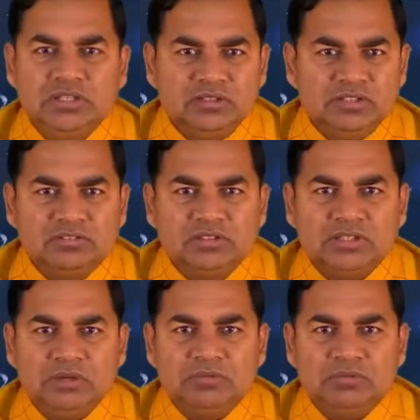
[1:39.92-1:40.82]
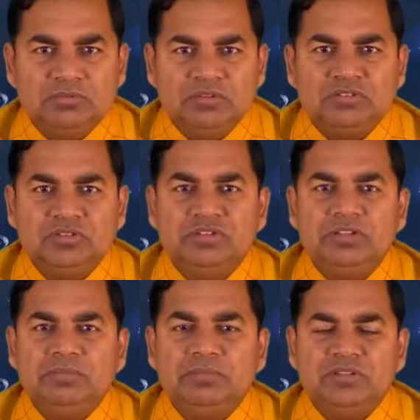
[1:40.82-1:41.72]
एतस्य तावत्
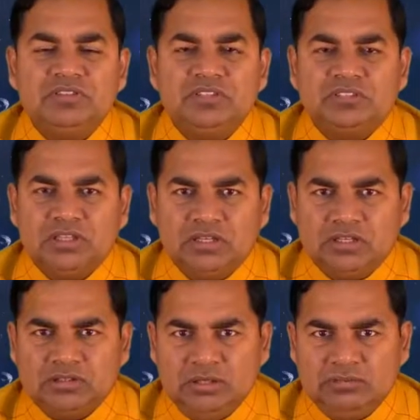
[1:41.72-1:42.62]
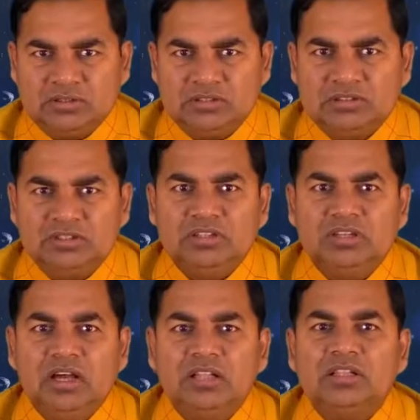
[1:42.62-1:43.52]
विस्तृति परिचर्चा कृता वर्तते
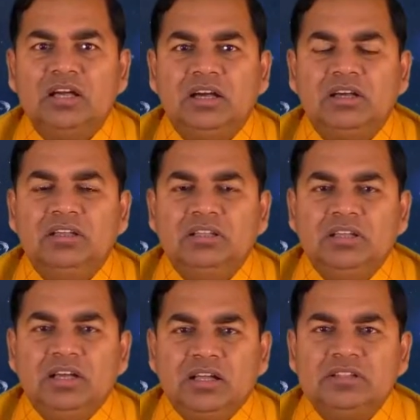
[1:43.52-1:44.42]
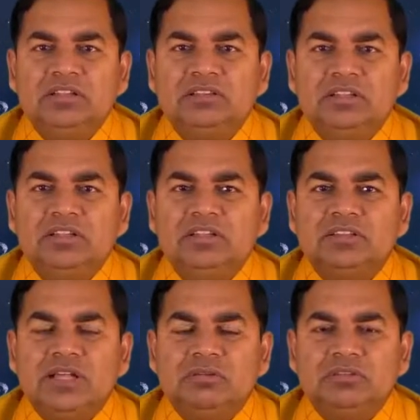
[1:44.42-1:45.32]
अतः अद्यतनीय
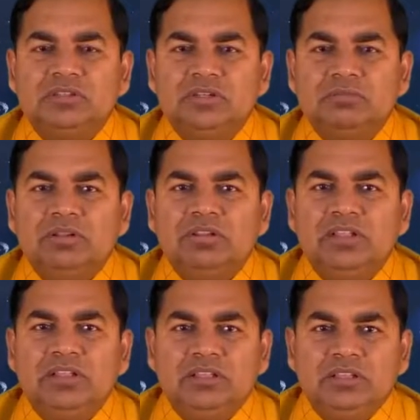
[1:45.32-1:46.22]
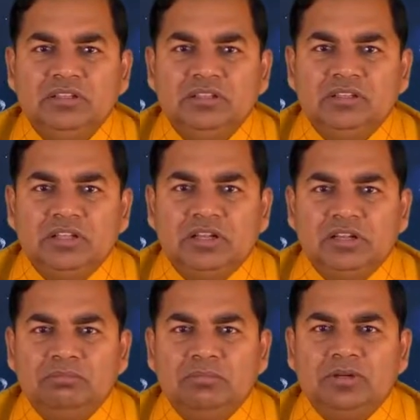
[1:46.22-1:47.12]
तावत् निबन्धे
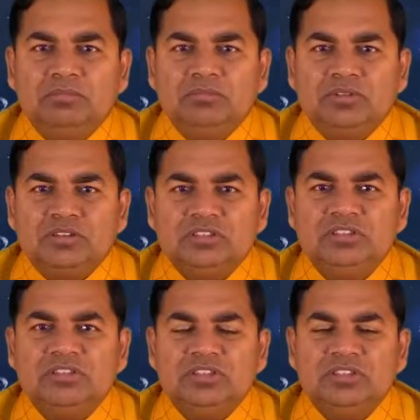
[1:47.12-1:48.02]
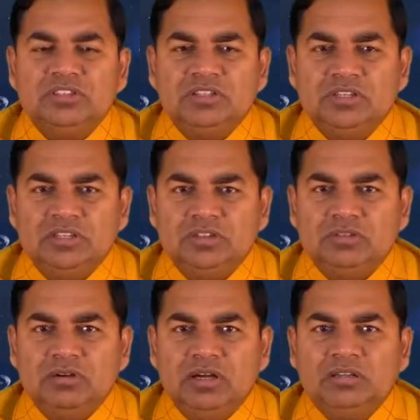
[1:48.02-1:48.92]
लंबनम नतिश्चैति
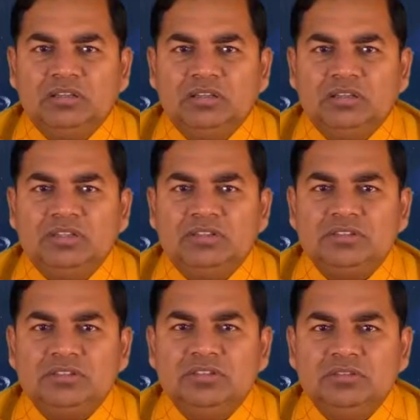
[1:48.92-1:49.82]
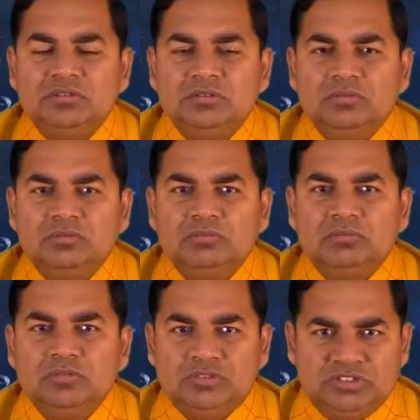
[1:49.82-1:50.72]
गृहीत्वा किञ्चित्
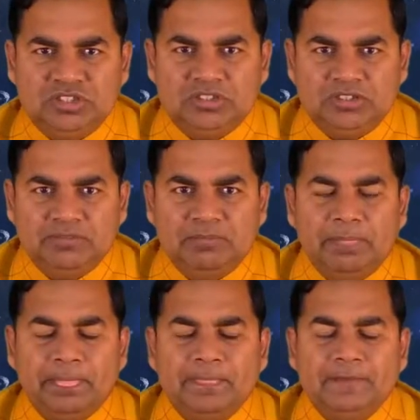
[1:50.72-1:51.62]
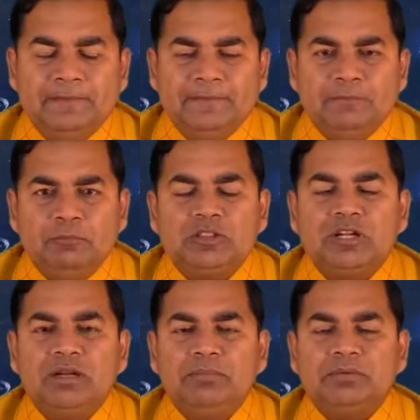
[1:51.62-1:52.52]
उच्यते
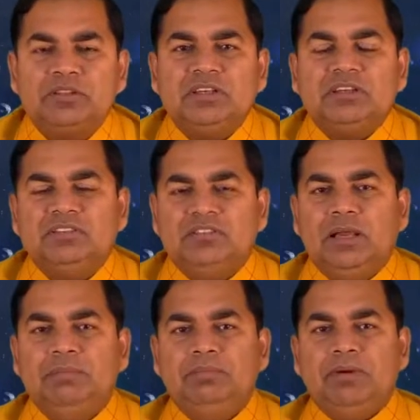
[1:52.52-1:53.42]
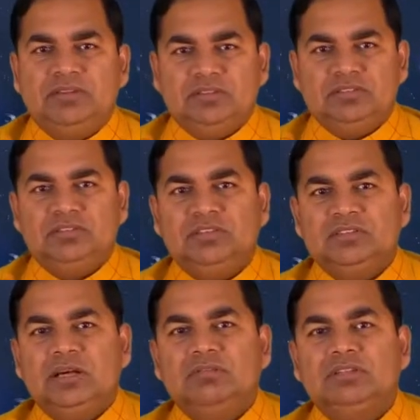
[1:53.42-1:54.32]
मित्राणि प्रत्येकस्यापि पाठस्य
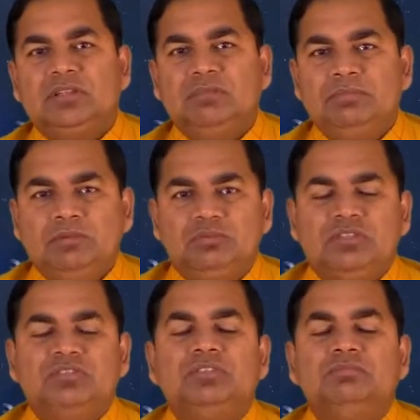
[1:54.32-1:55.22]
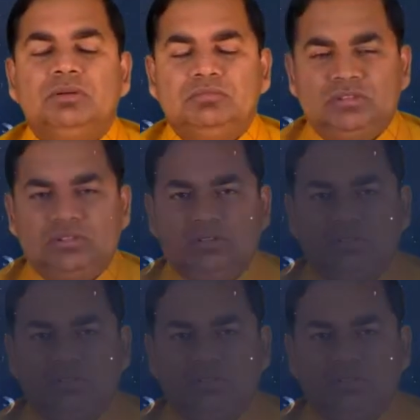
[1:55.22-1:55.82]
तावत् किमपि उद्देश्यं भवति